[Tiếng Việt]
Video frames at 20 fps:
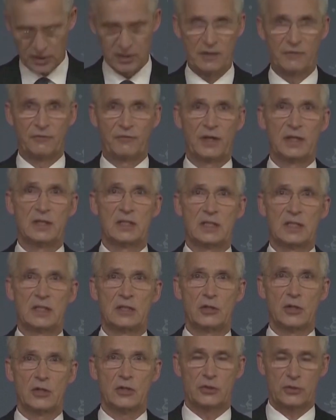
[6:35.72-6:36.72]
giữ cương vị
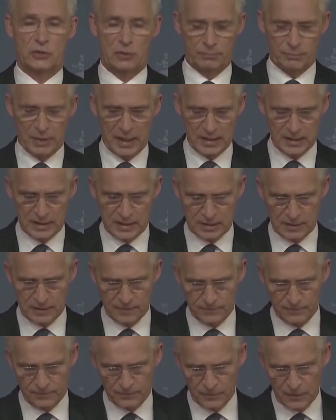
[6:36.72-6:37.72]
là Tổng thư ký của
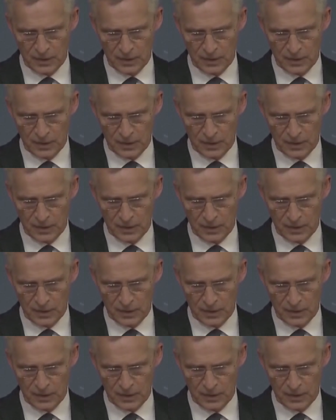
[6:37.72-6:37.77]
NATO.